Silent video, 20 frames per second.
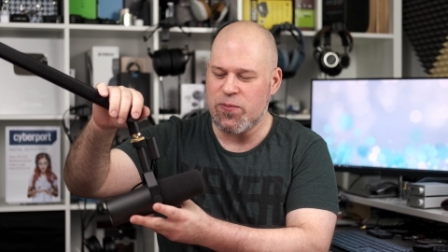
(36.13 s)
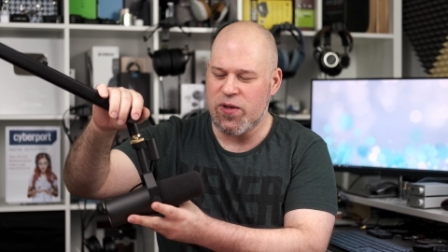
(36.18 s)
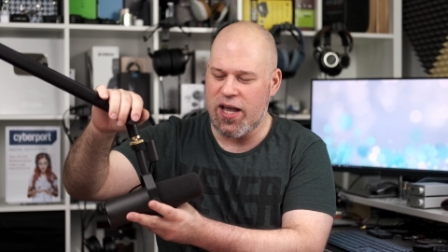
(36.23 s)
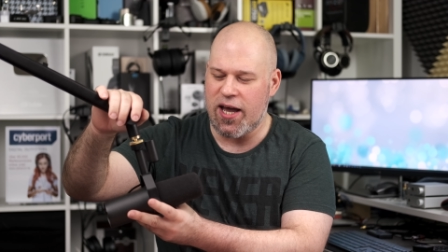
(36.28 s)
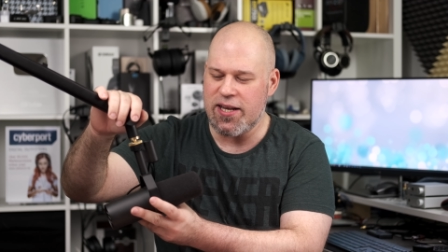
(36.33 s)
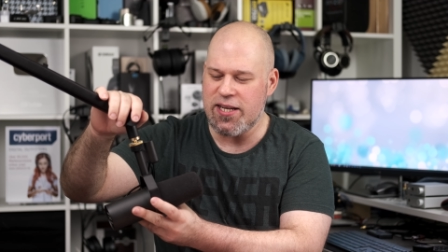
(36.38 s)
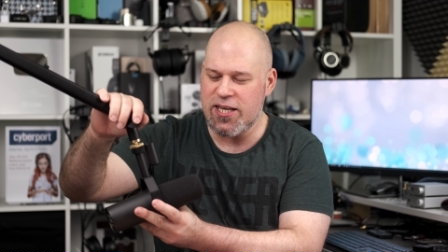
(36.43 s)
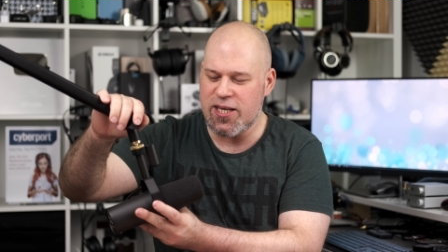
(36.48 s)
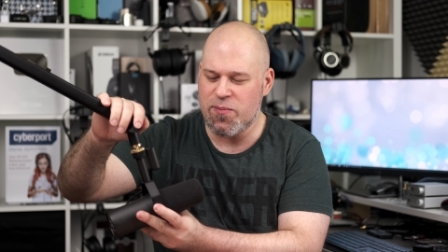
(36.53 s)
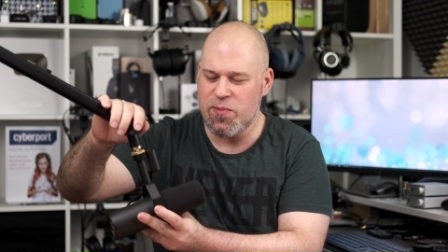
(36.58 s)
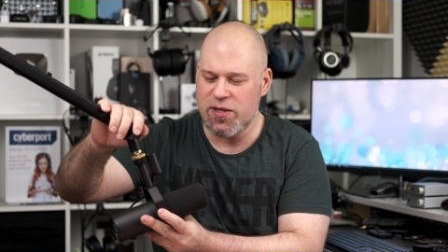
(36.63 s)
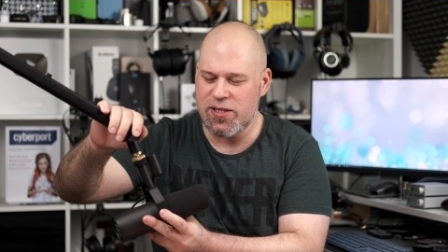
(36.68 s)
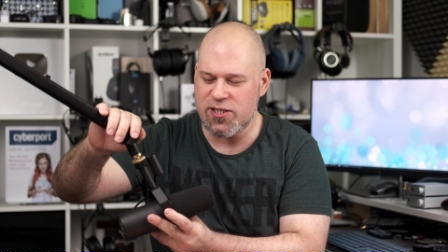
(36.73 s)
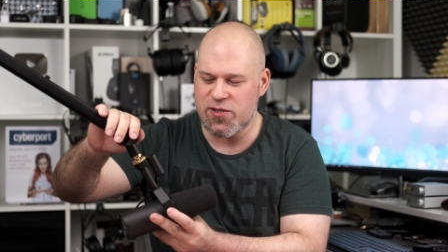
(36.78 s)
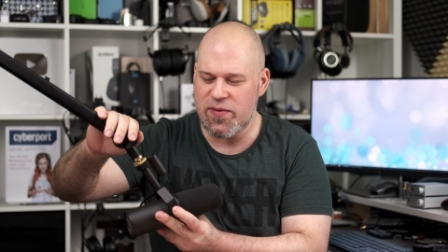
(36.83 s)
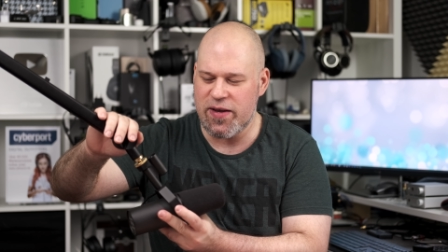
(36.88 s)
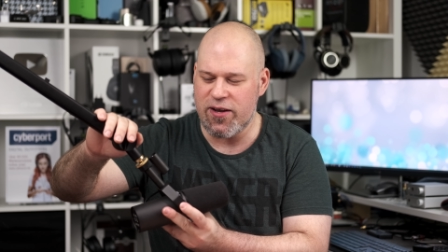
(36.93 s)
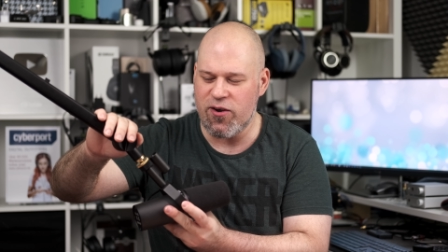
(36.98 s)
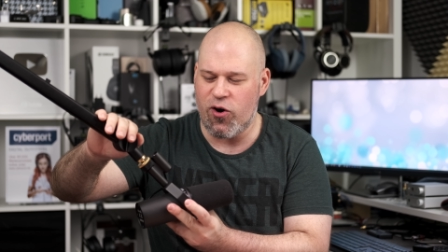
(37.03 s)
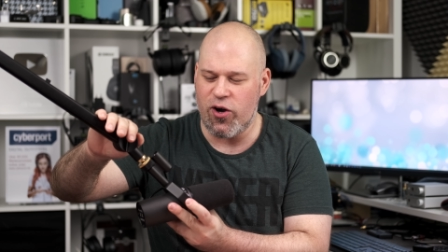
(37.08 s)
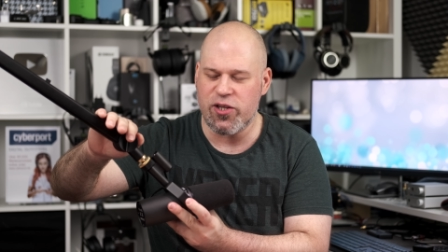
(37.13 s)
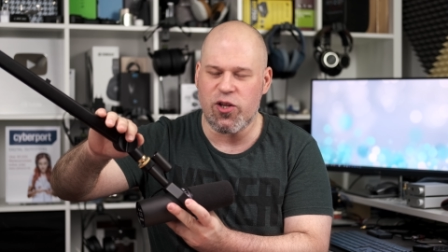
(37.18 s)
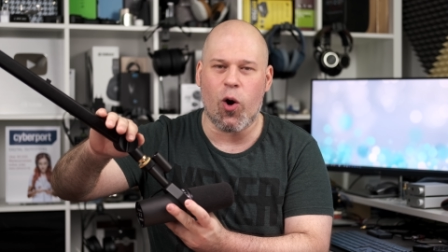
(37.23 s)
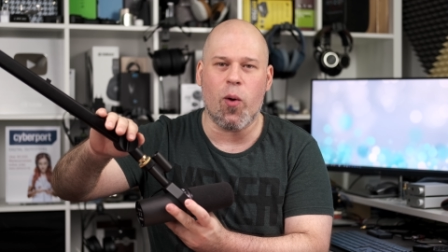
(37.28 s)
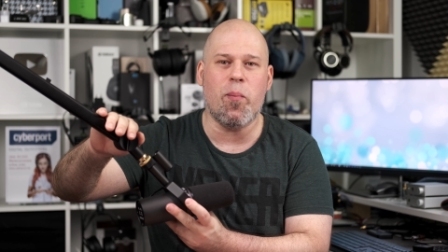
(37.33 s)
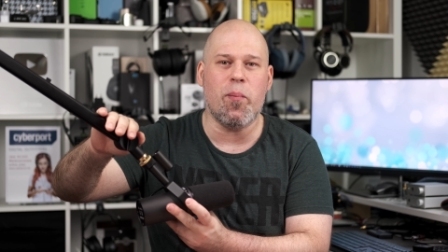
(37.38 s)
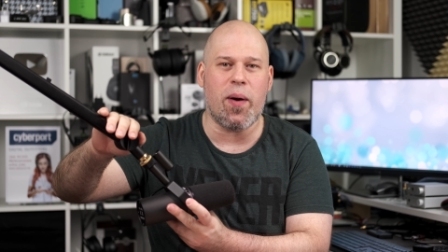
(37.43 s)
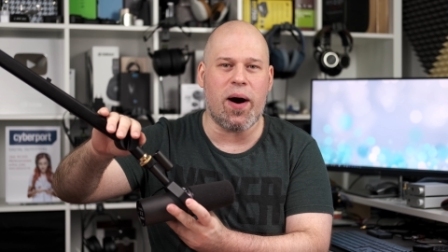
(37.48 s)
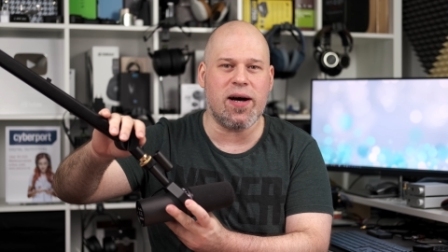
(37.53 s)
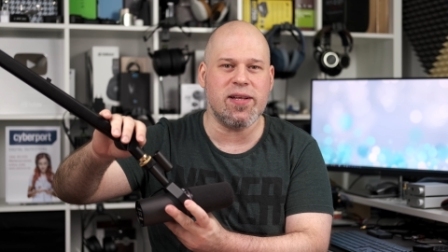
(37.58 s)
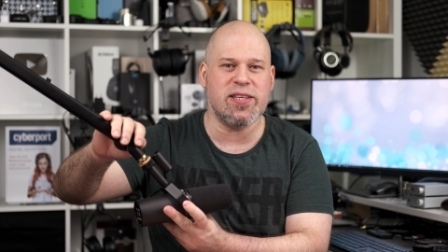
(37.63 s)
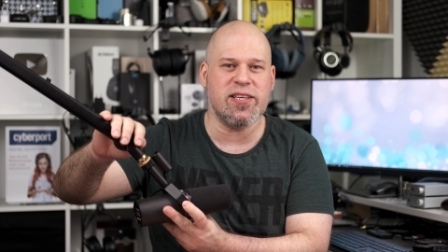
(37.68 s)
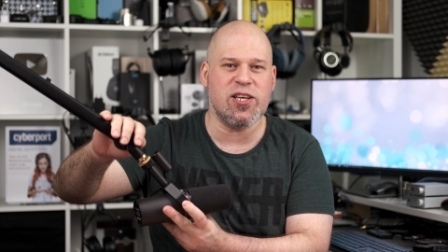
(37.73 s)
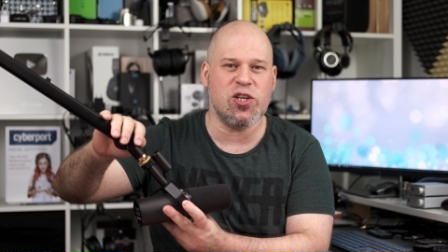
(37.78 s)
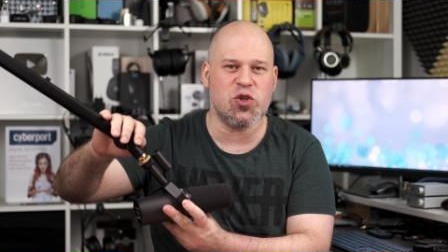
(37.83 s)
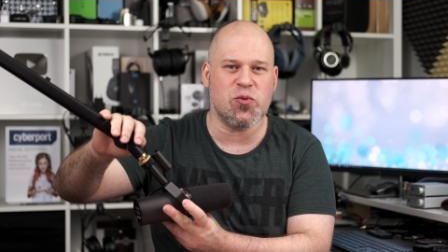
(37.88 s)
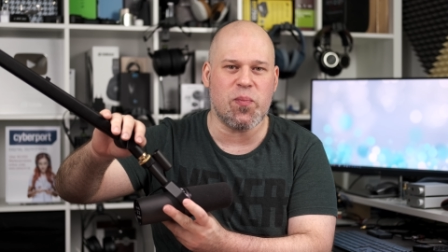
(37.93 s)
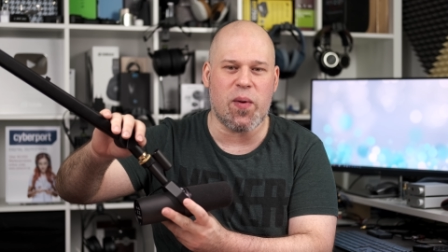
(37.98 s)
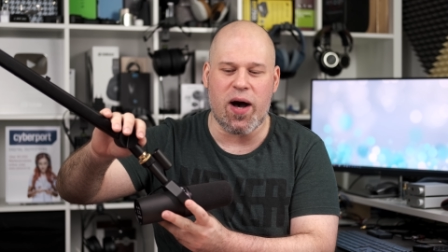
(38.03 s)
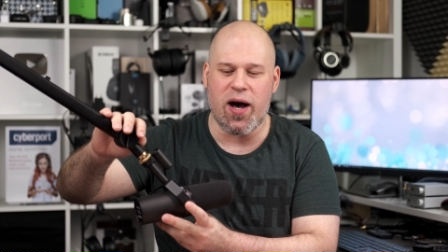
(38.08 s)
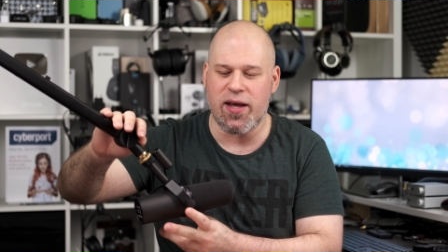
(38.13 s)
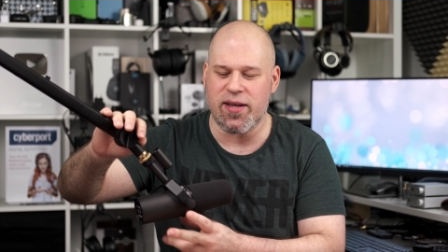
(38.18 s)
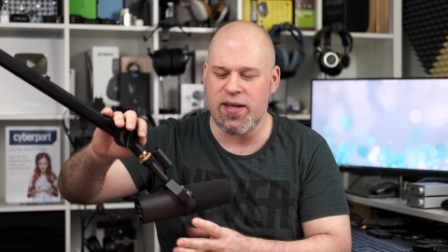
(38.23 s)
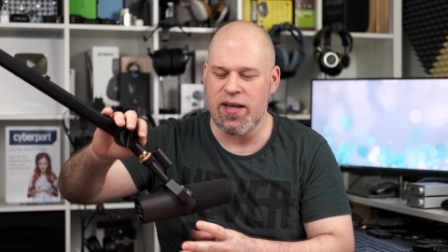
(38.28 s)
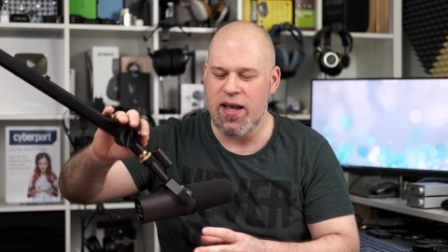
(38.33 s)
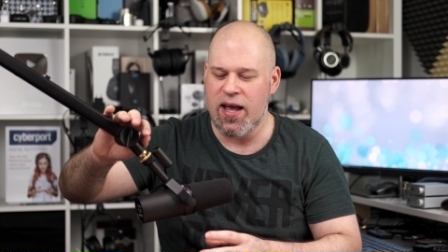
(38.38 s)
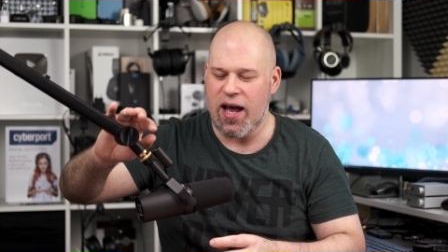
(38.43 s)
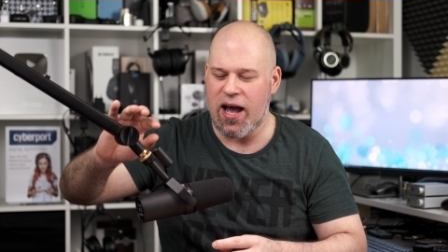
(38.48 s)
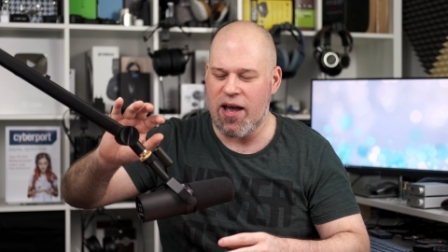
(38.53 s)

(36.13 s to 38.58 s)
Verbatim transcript: Kann ich mir deswegen heute auch ein paar Dinge sparen.